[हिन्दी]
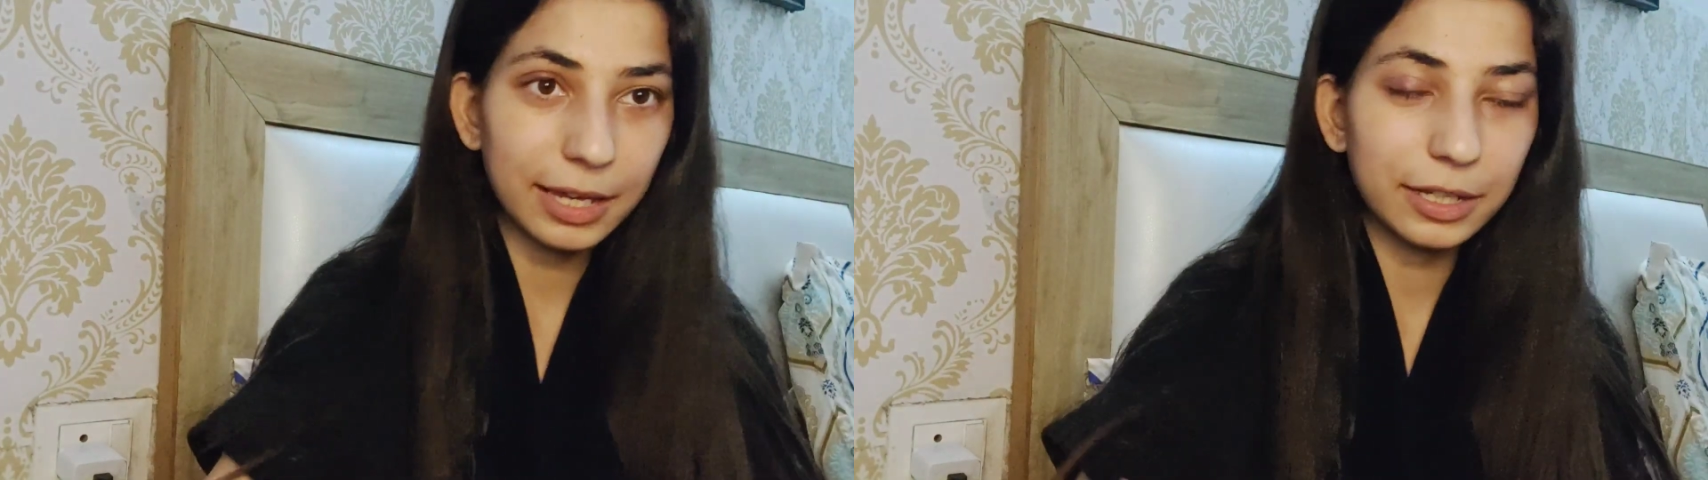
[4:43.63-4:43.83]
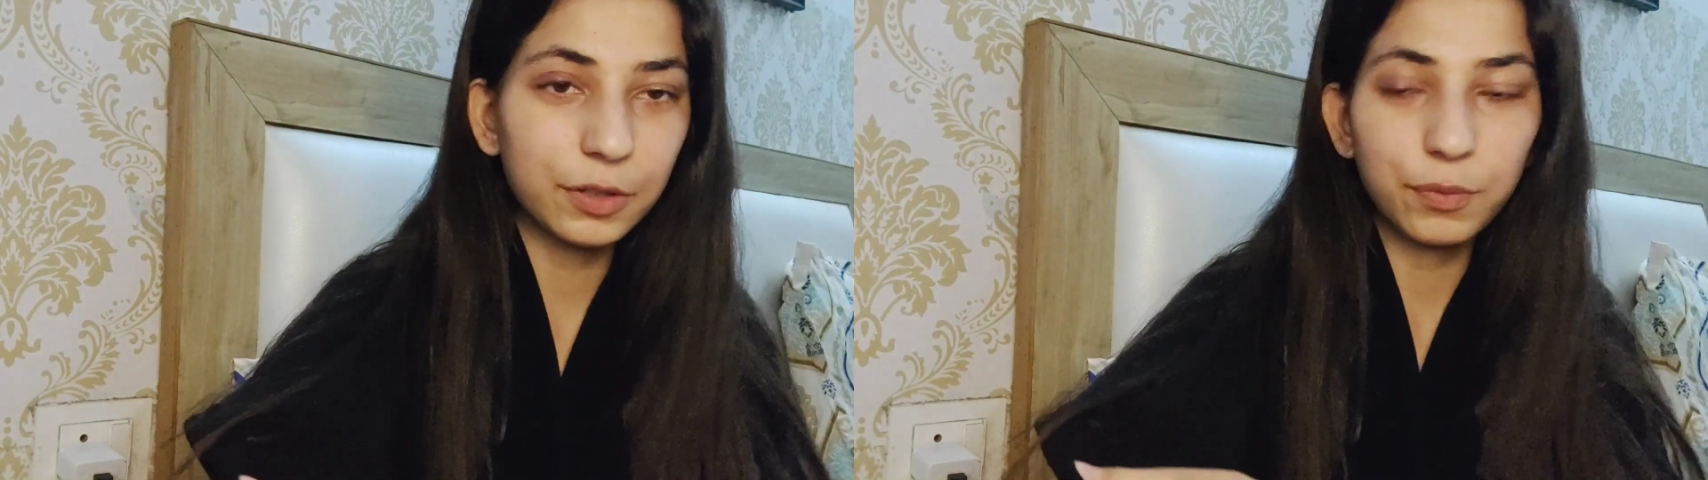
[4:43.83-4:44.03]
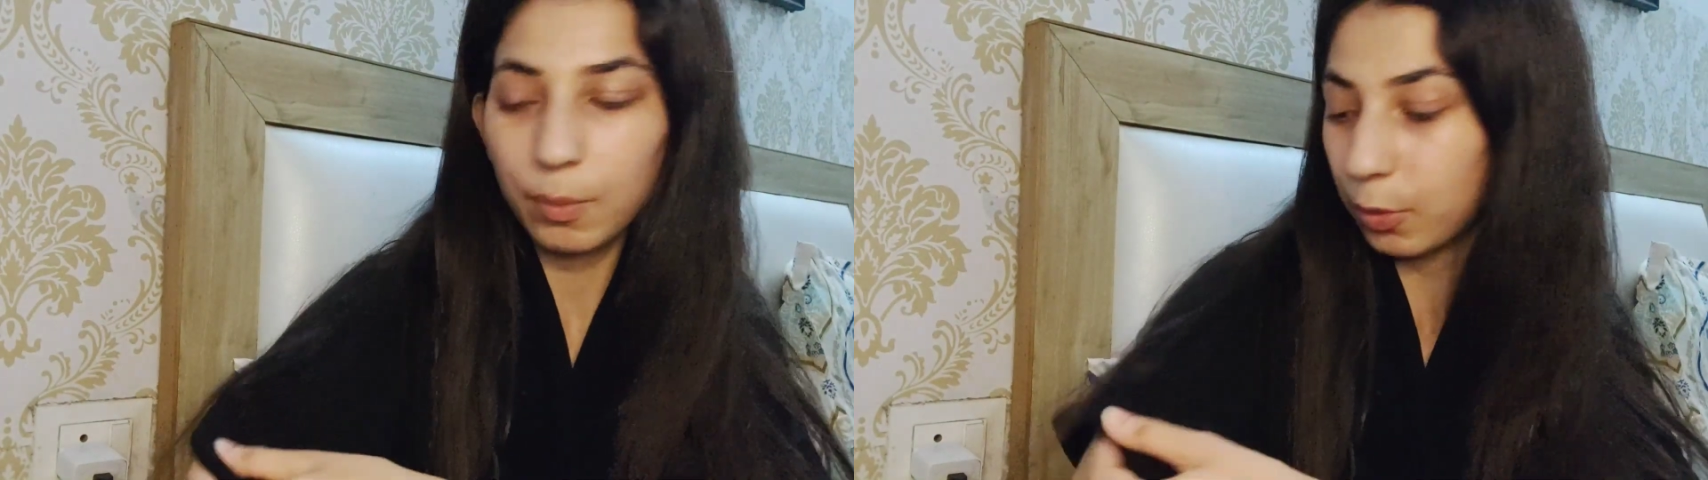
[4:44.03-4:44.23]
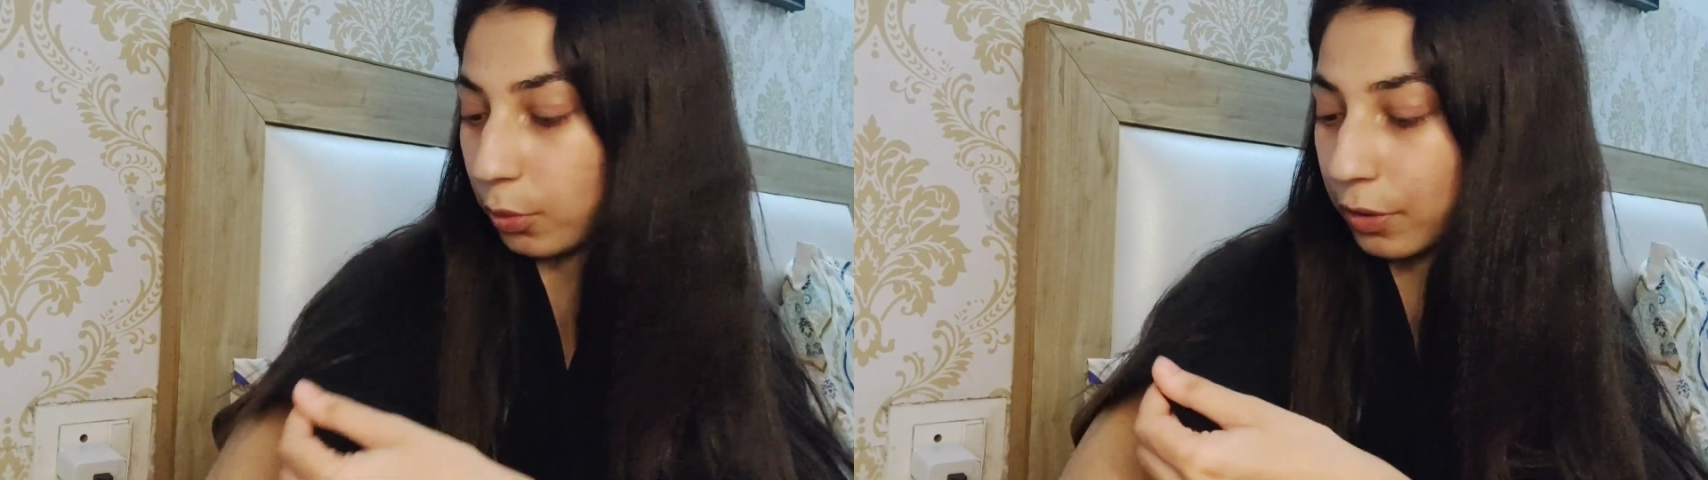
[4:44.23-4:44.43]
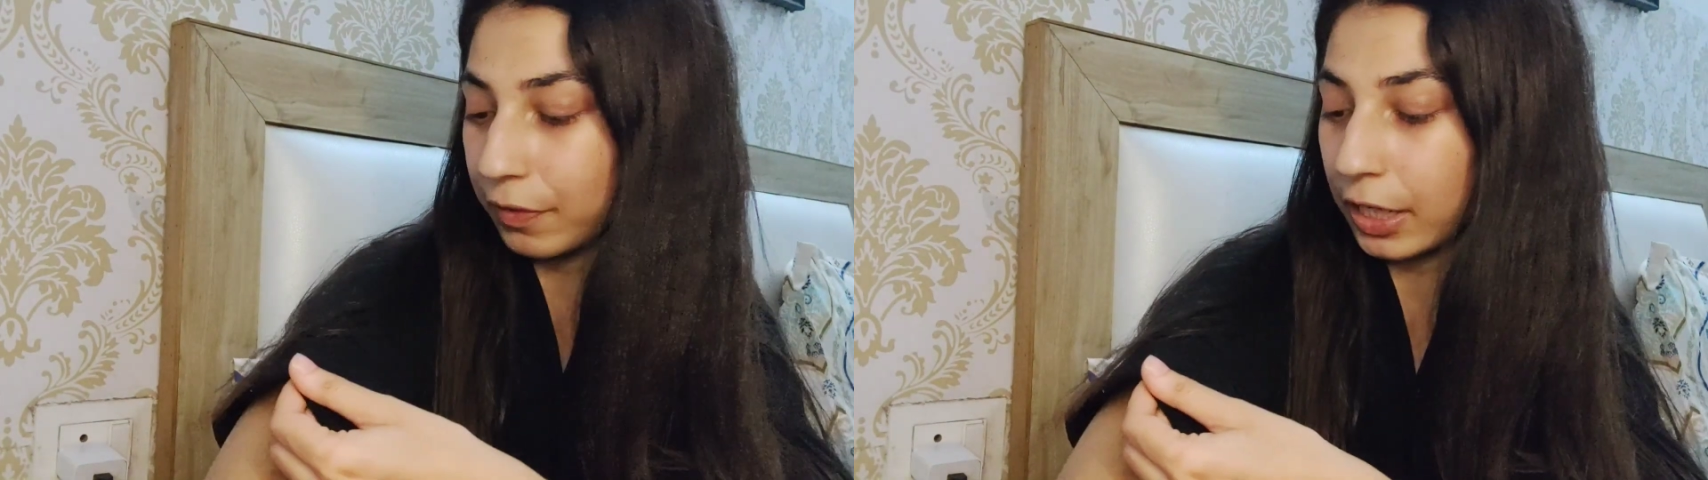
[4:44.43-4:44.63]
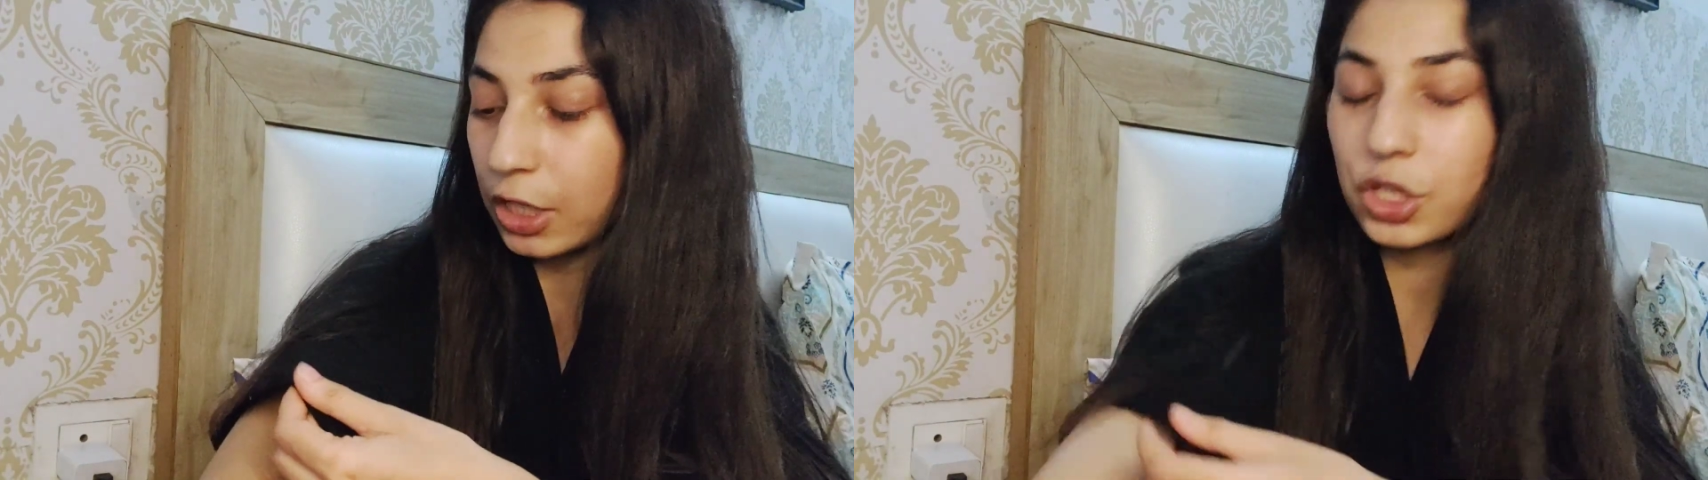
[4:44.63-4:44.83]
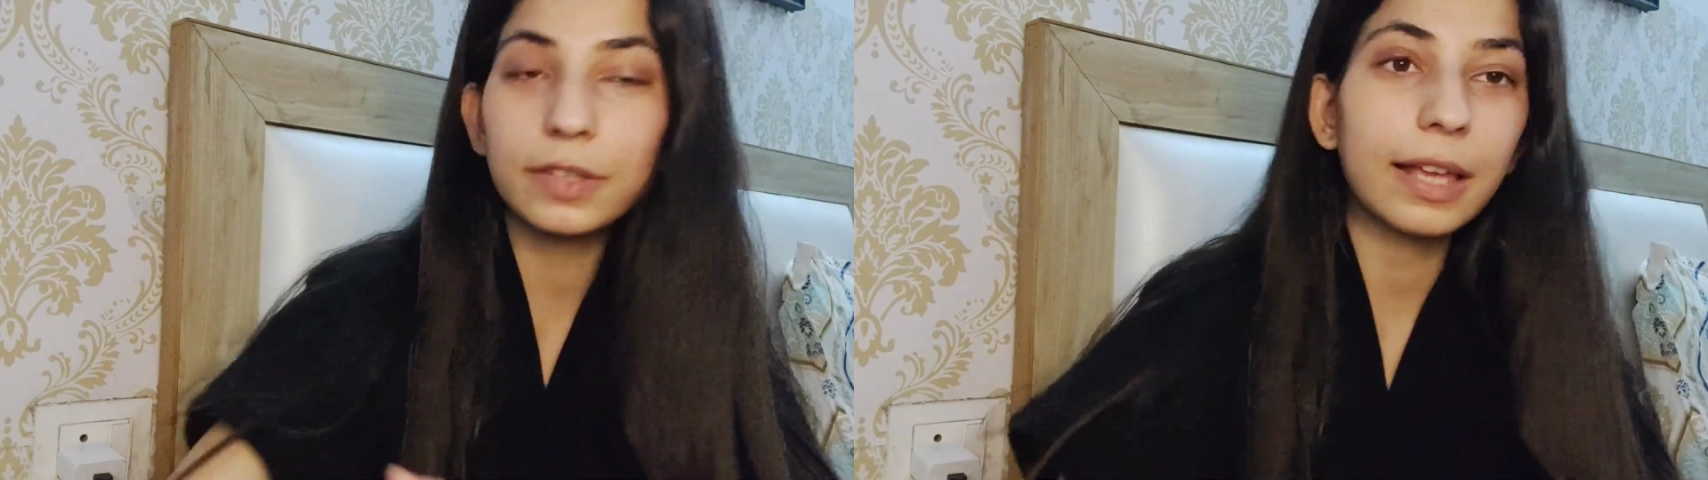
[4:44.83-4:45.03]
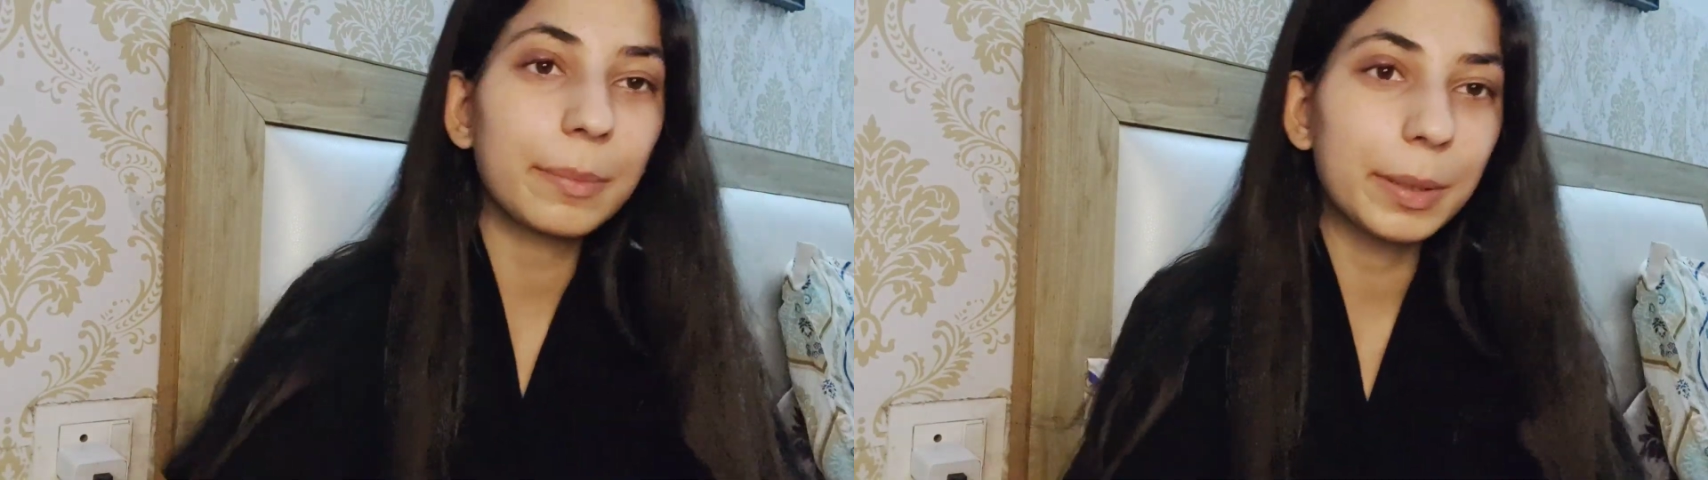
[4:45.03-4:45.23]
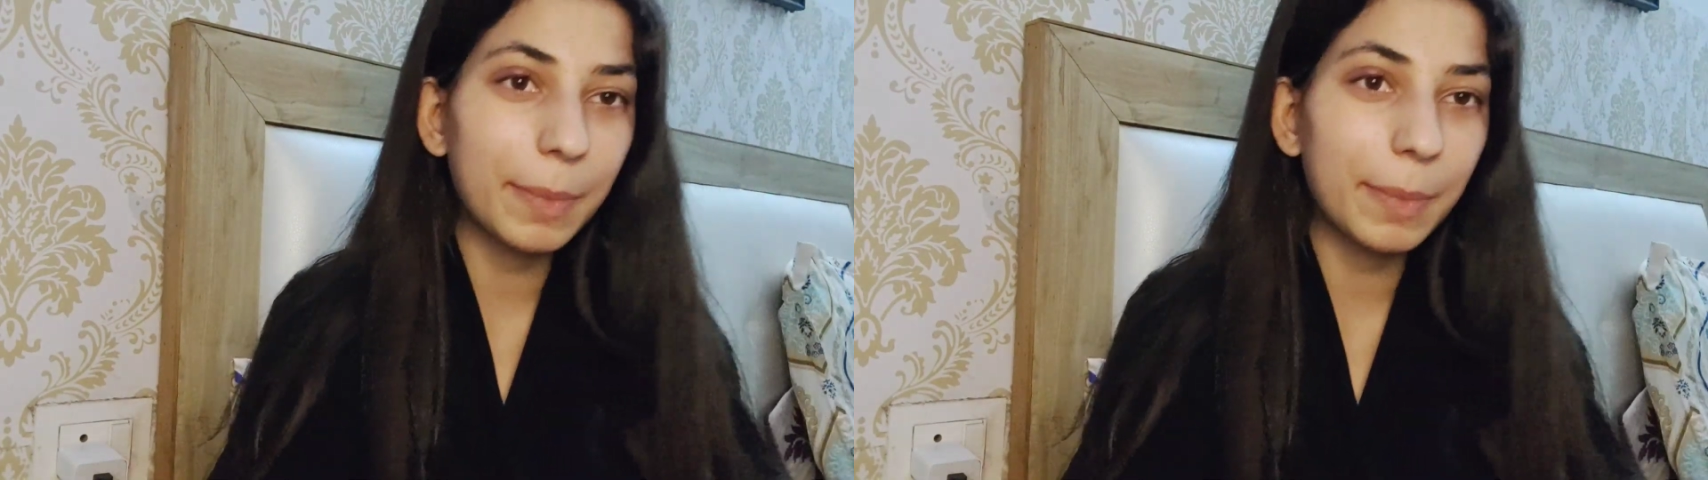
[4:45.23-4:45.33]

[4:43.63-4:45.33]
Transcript: आइकन फॉर मोर नोटिफिकेशन आई बी